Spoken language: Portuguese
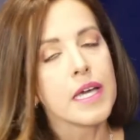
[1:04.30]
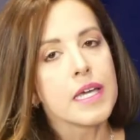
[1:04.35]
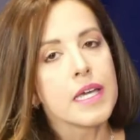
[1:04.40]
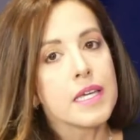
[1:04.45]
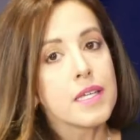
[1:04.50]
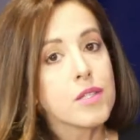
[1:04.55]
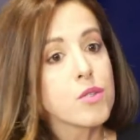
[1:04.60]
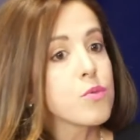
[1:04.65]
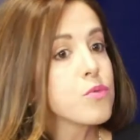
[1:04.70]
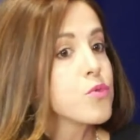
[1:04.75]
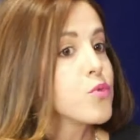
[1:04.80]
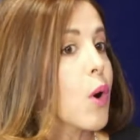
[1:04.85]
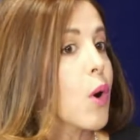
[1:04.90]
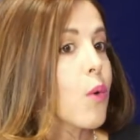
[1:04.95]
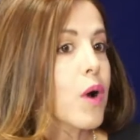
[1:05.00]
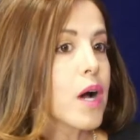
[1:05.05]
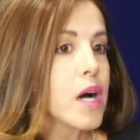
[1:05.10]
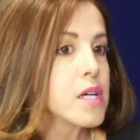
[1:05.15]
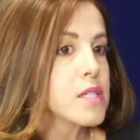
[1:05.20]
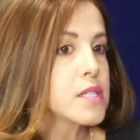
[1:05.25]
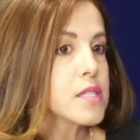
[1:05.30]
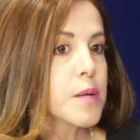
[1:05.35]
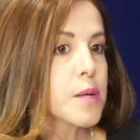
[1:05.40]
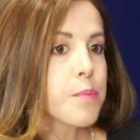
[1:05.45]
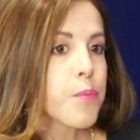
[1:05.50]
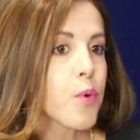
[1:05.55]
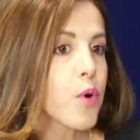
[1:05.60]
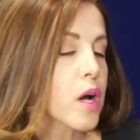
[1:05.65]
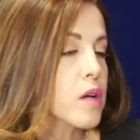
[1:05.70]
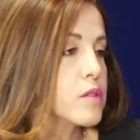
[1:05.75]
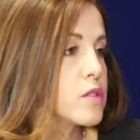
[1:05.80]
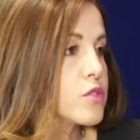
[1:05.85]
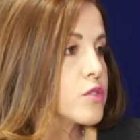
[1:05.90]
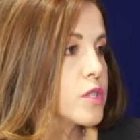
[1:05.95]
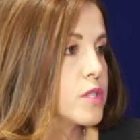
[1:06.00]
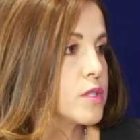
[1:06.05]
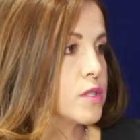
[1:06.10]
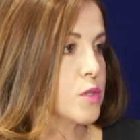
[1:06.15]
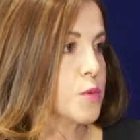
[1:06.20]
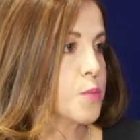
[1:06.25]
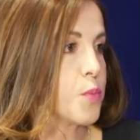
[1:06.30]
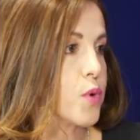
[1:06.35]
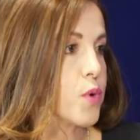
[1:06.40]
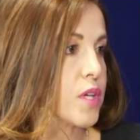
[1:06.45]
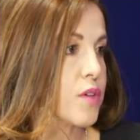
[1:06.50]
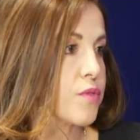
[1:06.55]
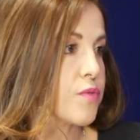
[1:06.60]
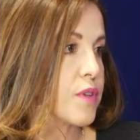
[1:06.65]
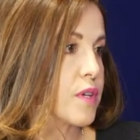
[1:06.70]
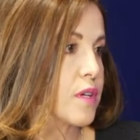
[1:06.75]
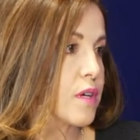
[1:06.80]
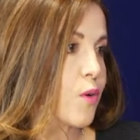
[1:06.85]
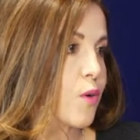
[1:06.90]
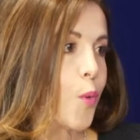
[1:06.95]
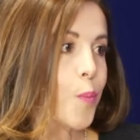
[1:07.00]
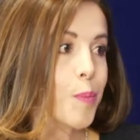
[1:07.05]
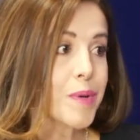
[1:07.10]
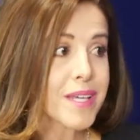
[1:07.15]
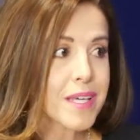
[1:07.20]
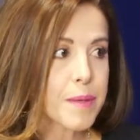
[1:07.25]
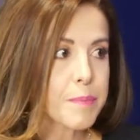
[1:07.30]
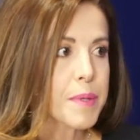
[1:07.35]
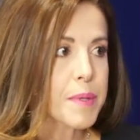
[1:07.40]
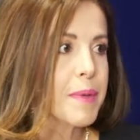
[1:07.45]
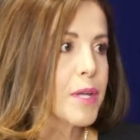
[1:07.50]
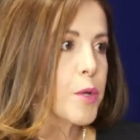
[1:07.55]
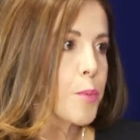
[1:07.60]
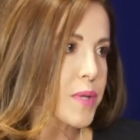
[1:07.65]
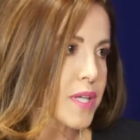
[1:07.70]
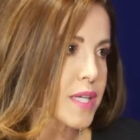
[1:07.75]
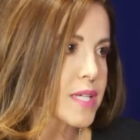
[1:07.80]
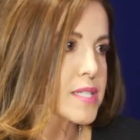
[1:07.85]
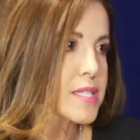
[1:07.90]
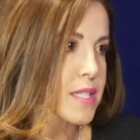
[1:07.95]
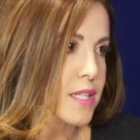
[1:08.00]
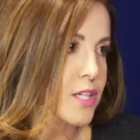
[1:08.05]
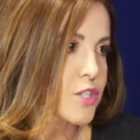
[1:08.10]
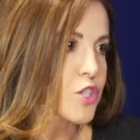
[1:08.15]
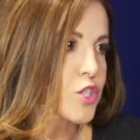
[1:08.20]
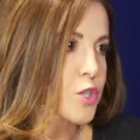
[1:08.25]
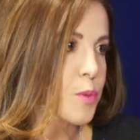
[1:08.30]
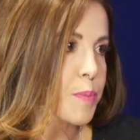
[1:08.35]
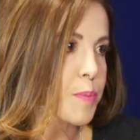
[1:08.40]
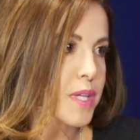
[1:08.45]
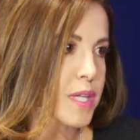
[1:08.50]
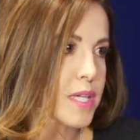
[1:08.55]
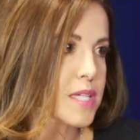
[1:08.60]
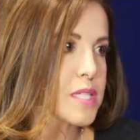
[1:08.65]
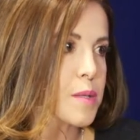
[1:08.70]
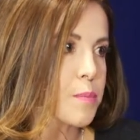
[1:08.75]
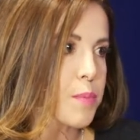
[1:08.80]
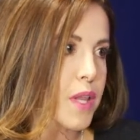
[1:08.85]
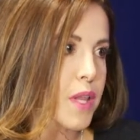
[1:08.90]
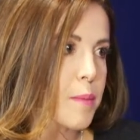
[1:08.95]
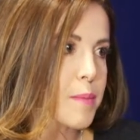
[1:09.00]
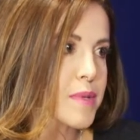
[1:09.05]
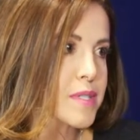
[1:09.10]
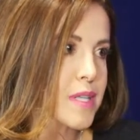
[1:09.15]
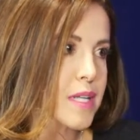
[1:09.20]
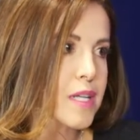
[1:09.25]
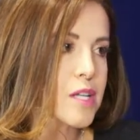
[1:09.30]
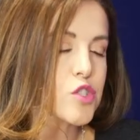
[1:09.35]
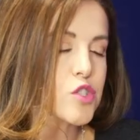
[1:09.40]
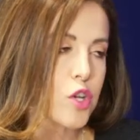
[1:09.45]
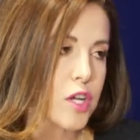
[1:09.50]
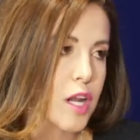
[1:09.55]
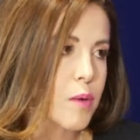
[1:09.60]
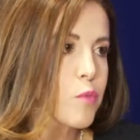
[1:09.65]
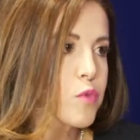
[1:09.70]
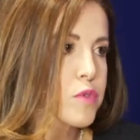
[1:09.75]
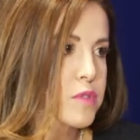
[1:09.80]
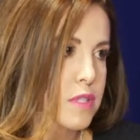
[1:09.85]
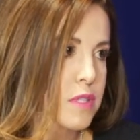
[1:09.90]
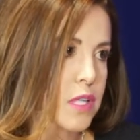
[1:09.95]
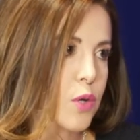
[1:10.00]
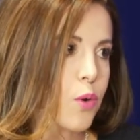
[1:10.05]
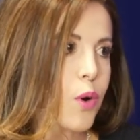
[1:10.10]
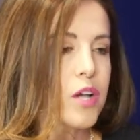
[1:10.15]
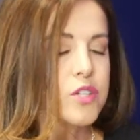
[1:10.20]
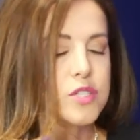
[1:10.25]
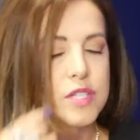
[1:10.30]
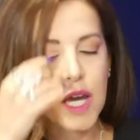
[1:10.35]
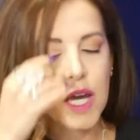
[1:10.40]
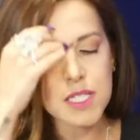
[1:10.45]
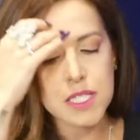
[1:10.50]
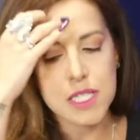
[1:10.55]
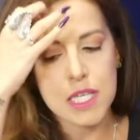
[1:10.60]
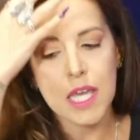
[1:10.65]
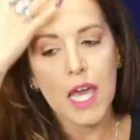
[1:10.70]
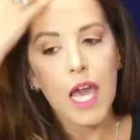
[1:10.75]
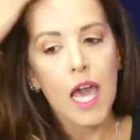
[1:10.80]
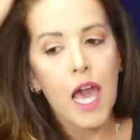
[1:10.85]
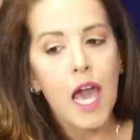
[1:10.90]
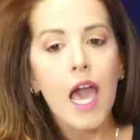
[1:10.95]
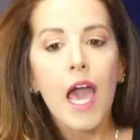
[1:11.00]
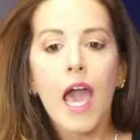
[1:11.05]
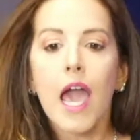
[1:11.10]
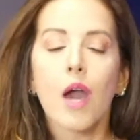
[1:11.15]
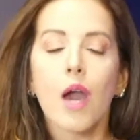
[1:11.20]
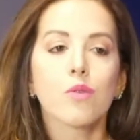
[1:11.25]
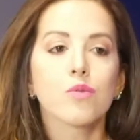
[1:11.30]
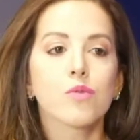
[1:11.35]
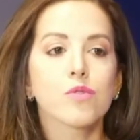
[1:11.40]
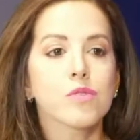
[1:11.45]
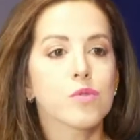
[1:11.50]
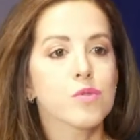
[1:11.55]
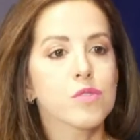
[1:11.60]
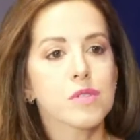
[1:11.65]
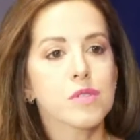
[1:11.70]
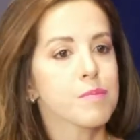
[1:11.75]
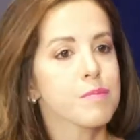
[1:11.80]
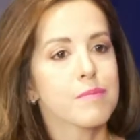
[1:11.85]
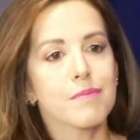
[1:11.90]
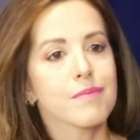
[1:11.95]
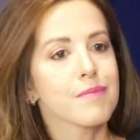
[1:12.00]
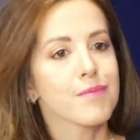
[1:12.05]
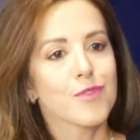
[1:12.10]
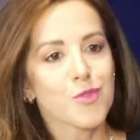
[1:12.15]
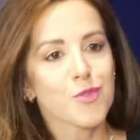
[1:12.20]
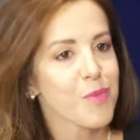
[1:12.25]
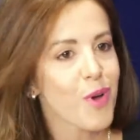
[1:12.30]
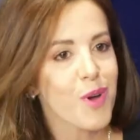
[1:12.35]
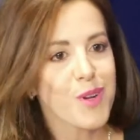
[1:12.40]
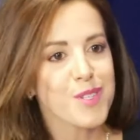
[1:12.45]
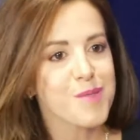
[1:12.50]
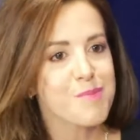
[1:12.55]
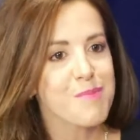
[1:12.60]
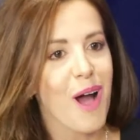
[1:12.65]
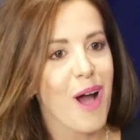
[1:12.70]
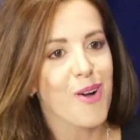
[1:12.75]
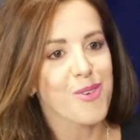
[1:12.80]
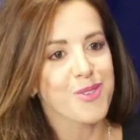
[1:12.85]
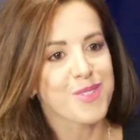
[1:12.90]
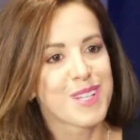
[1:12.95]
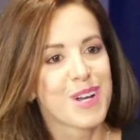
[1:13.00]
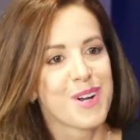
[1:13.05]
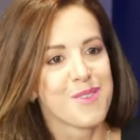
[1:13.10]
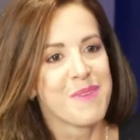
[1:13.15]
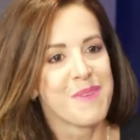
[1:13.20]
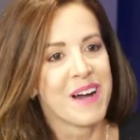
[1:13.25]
E não, não, alcança por causa disso, porque fica com preguiça. Primeiro preguiça, né, gente? Que preguiça, é pelo menos, não é só na música, não. É, acho que é assim, é um dos, dos, dos maiores maus da